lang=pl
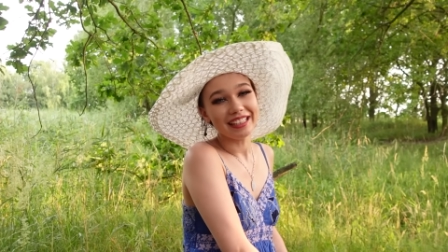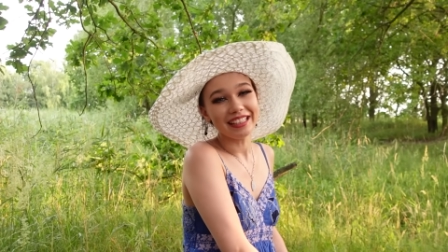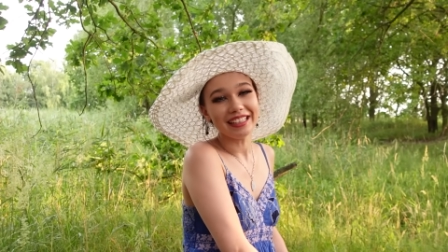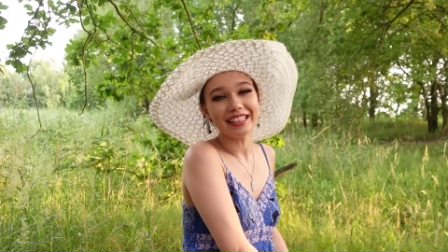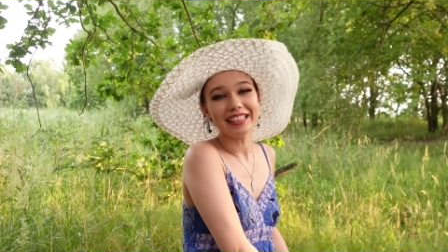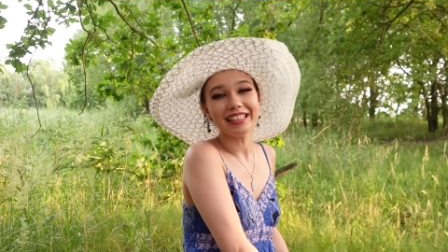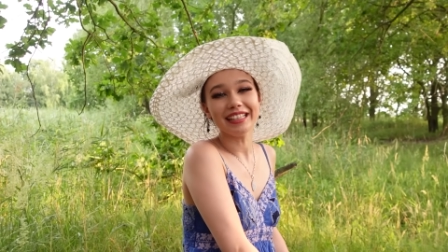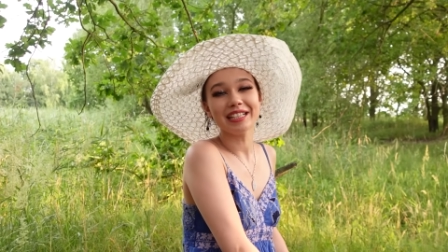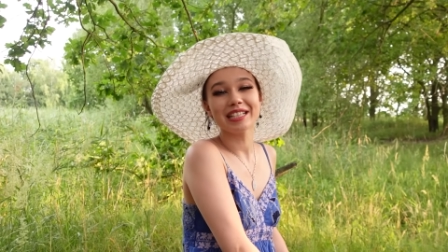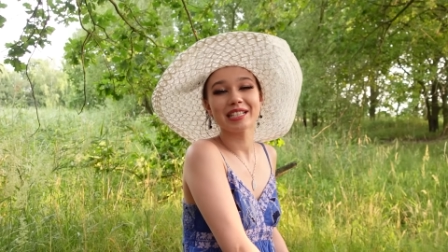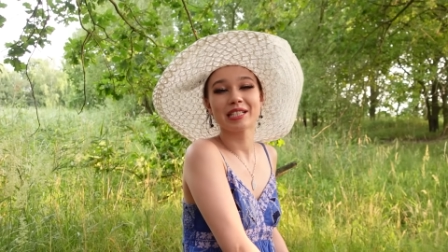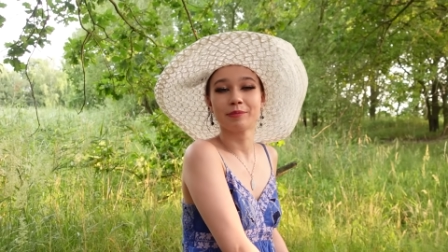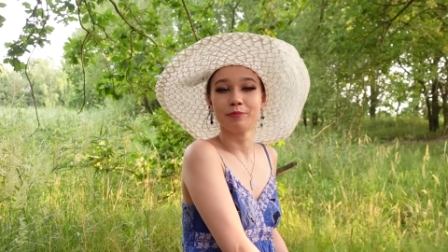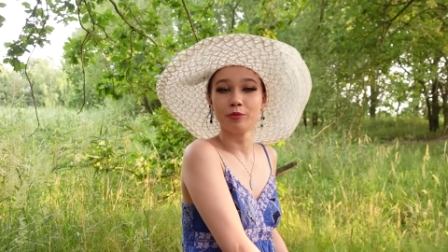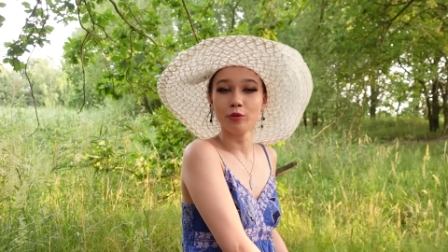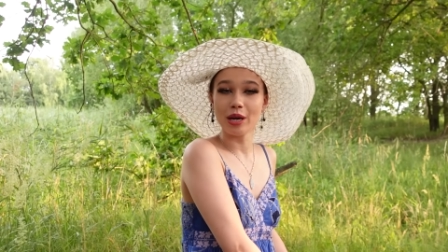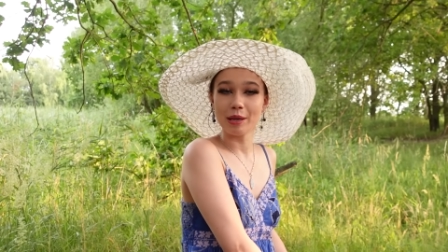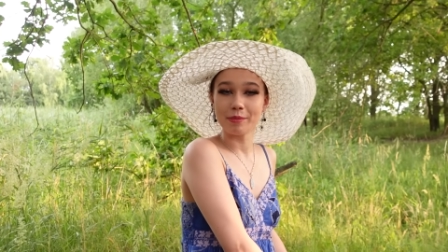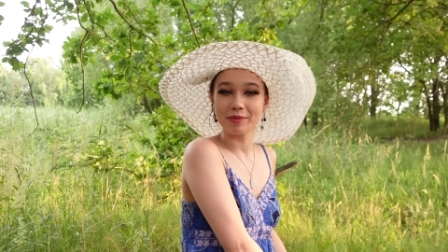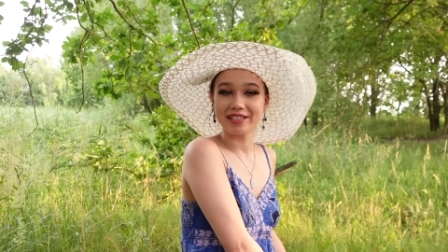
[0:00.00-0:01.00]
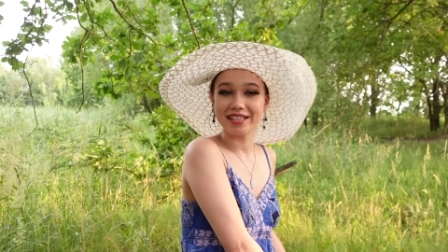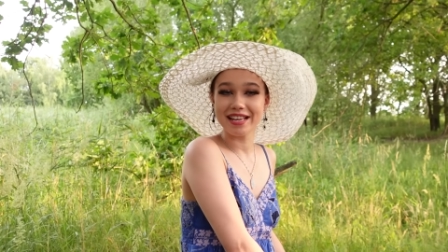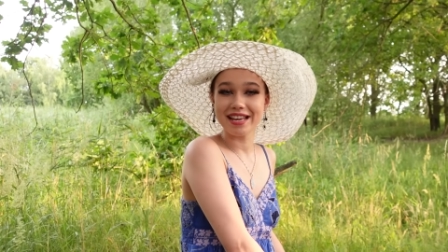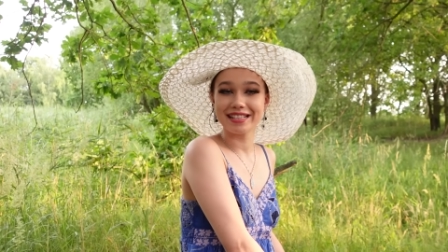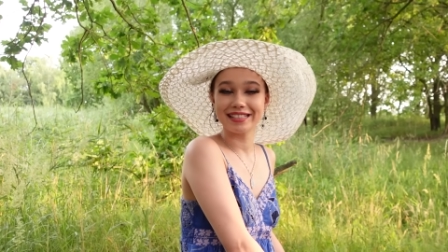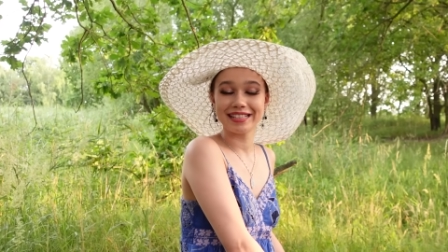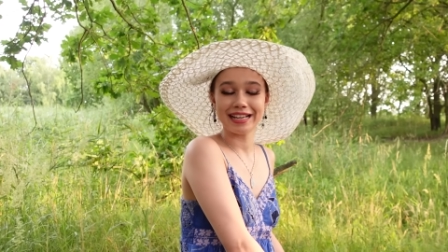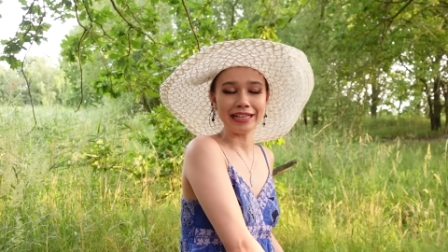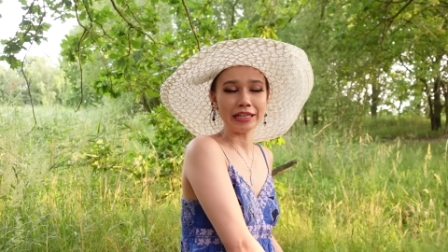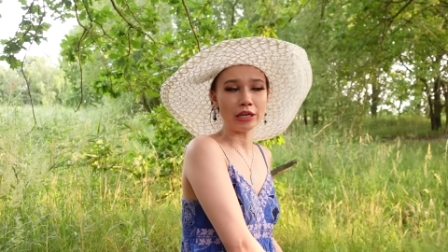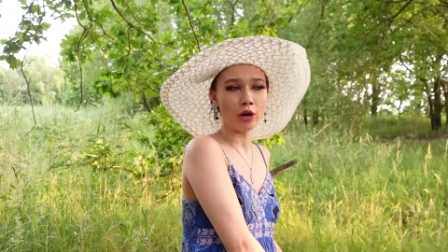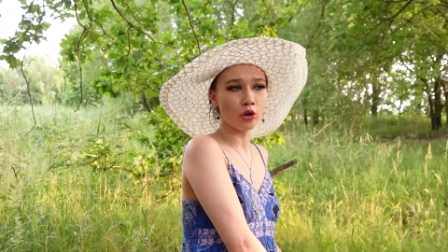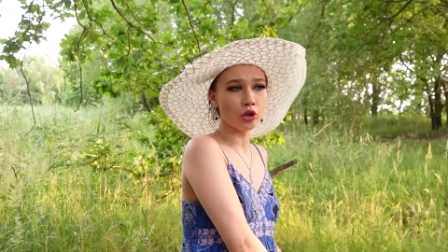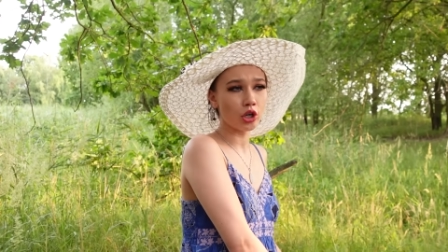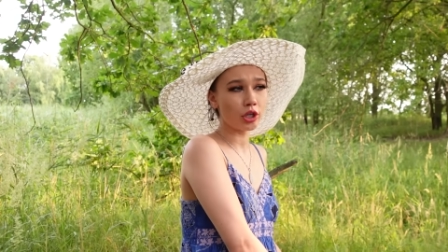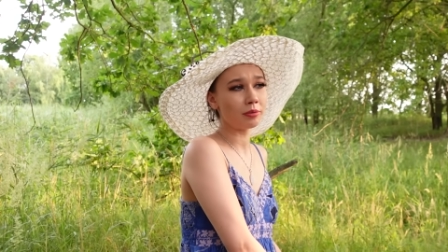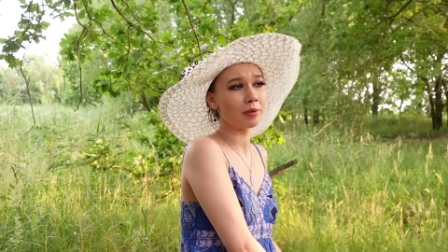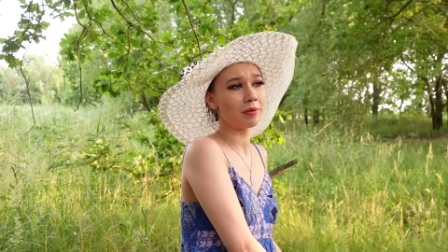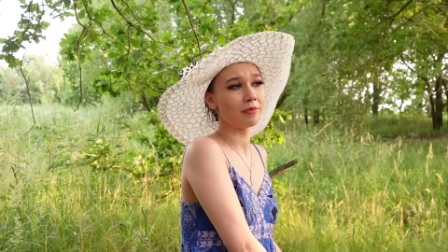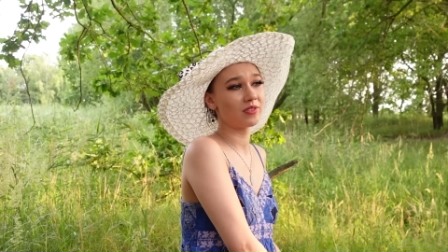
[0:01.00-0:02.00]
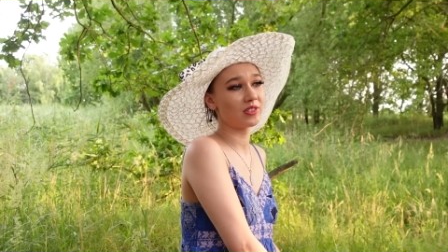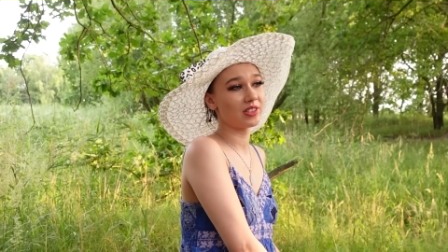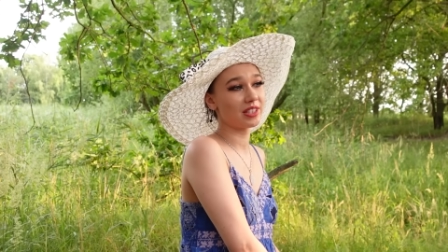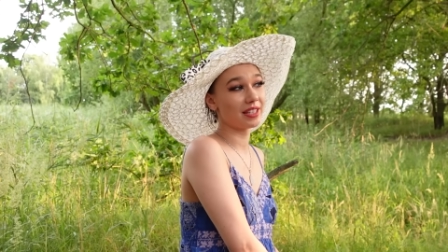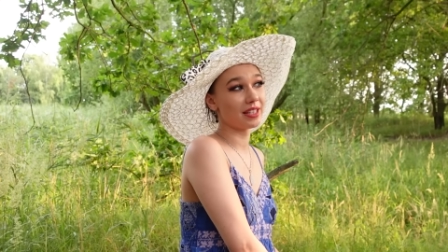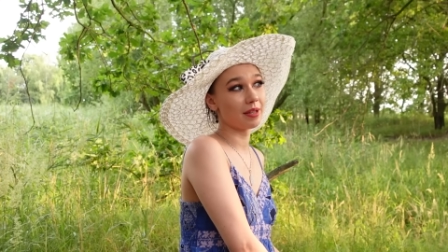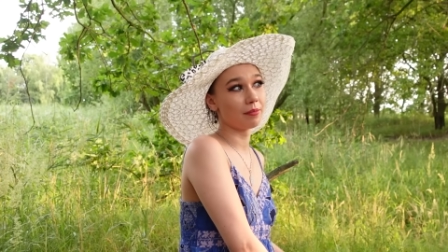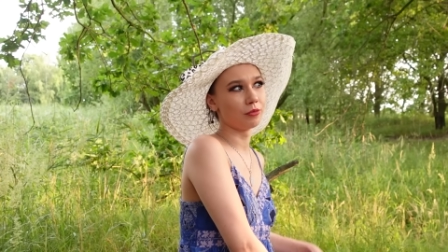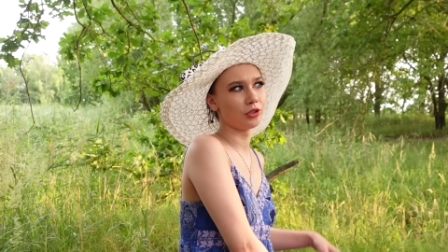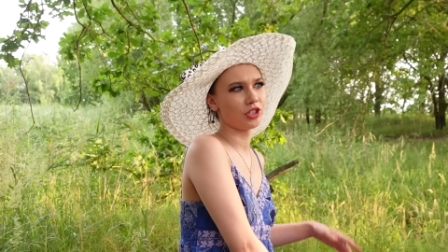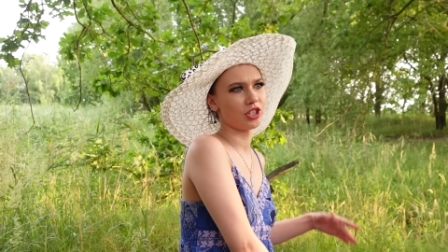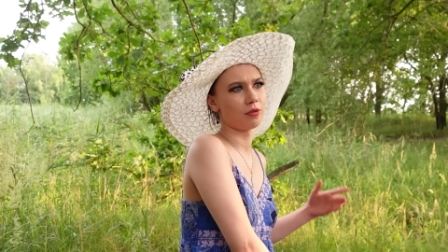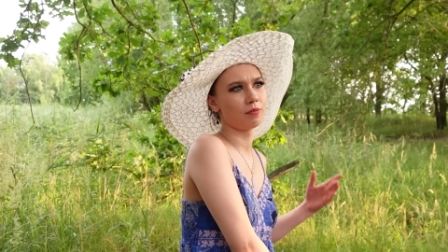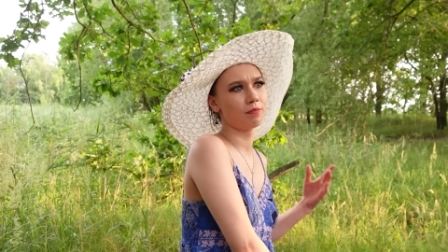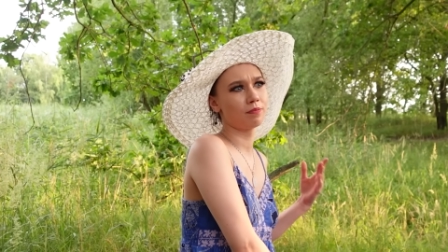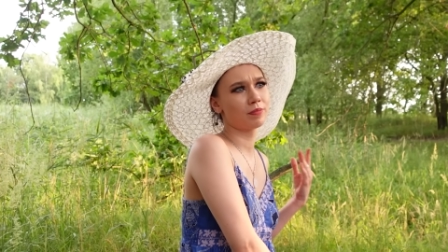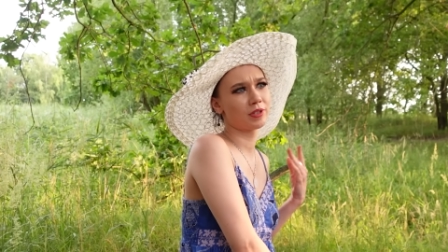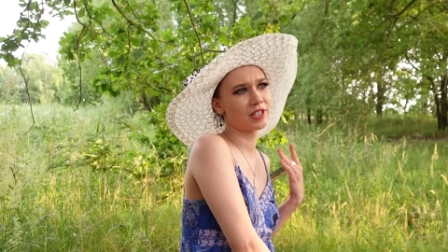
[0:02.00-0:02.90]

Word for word: i z bólem serca i ogromnym wstydem musiał